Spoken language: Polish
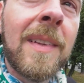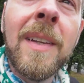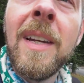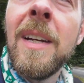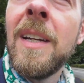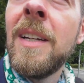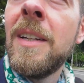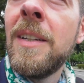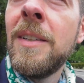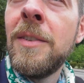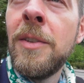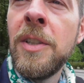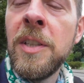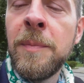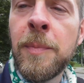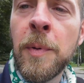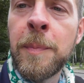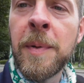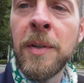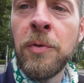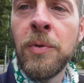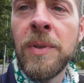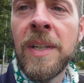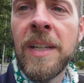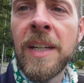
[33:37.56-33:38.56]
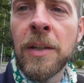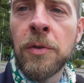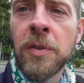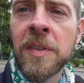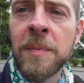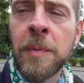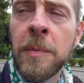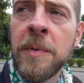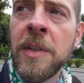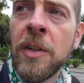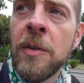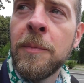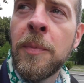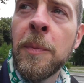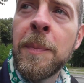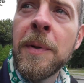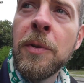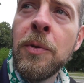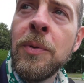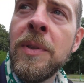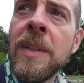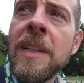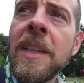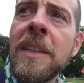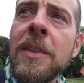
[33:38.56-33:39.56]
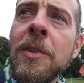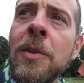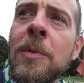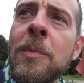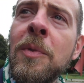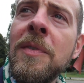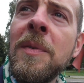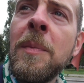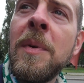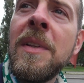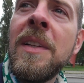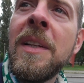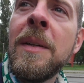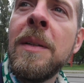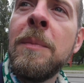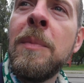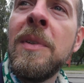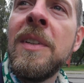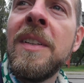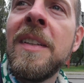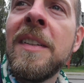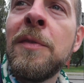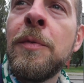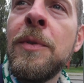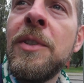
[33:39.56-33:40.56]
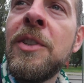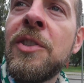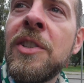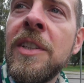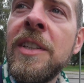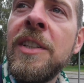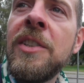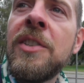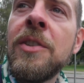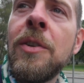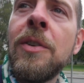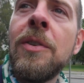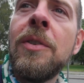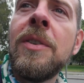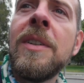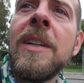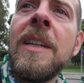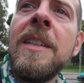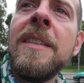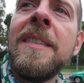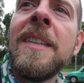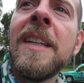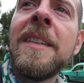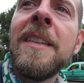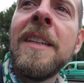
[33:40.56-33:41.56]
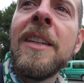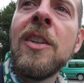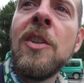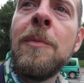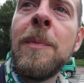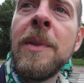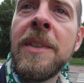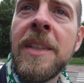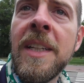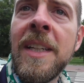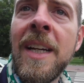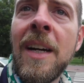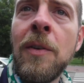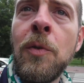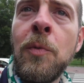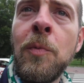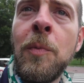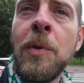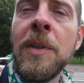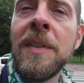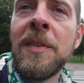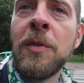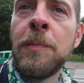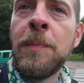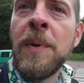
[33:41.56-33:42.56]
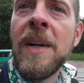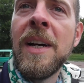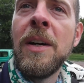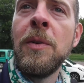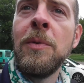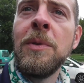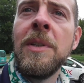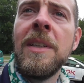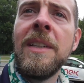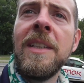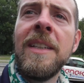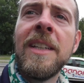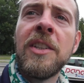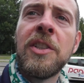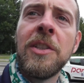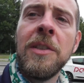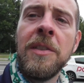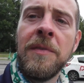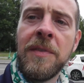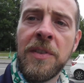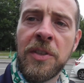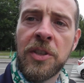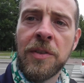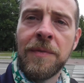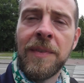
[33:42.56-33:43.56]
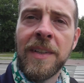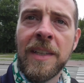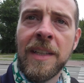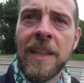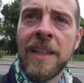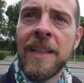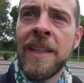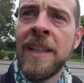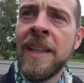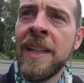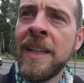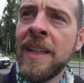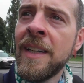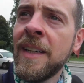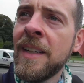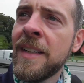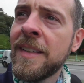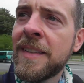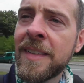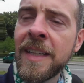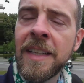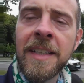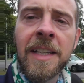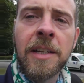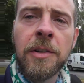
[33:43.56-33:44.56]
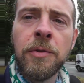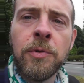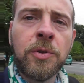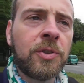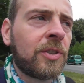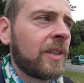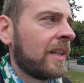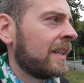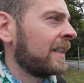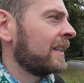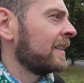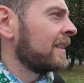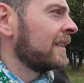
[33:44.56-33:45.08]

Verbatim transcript: E, no i popaduje, jak już wspomniałem, popaduje, dlatego mówię, będę, będę zły, jeżeli idzie o realizację tego materiału, bo jest zupełnie inaczej niż wedle scenariusza.